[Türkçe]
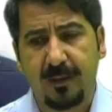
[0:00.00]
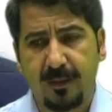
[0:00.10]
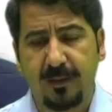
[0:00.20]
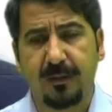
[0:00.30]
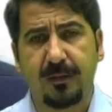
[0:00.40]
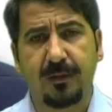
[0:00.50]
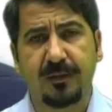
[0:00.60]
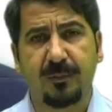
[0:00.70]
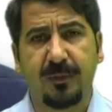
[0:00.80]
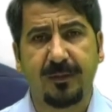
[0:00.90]
e,
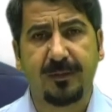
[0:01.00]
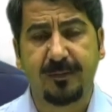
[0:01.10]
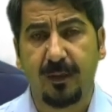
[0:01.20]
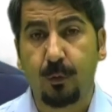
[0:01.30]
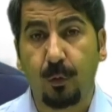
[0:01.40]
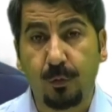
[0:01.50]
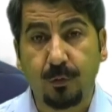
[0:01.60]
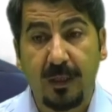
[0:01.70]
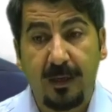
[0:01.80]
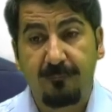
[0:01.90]
isimleri de
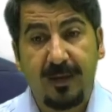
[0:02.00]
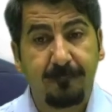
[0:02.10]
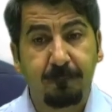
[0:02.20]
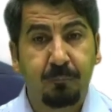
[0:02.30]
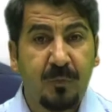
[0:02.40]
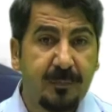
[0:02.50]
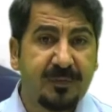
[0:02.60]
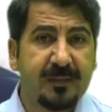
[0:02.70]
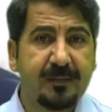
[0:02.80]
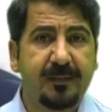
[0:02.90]
sayıyoruz ve
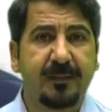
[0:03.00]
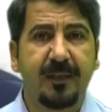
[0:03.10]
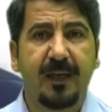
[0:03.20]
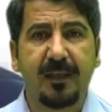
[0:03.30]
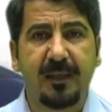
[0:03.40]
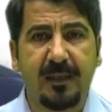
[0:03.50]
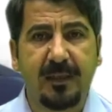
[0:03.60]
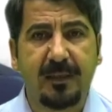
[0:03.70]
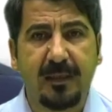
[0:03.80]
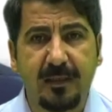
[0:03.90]
Hepsi hızlı trenle
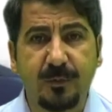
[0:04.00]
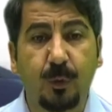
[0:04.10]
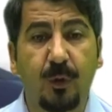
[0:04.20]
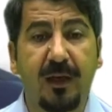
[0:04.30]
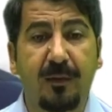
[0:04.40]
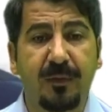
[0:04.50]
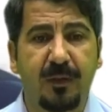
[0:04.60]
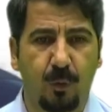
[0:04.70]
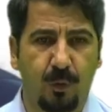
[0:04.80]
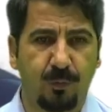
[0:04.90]
ilgili
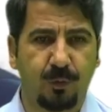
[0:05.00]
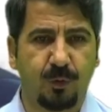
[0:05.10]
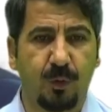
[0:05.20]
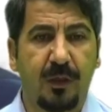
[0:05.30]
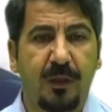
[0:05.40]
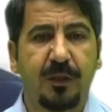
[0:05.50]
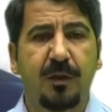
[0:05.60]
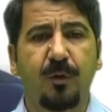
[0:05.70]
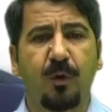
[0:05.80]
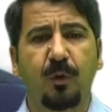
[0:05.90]
söylemleri olmuştu.
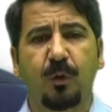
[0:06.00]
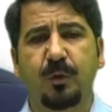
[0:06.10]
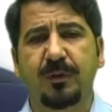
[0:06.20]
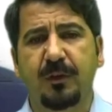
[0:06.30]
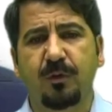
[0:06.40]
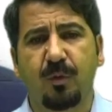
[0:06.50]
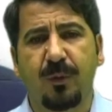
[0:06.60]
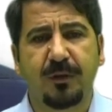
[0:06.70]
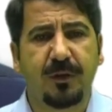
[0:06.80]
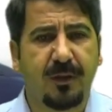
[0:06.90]
2019'da
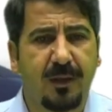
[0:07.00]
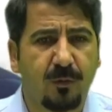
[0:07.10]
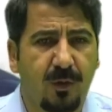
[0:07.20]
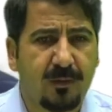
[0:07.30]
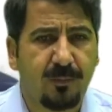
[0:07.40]
Cumhurbaşkanı Erdoğan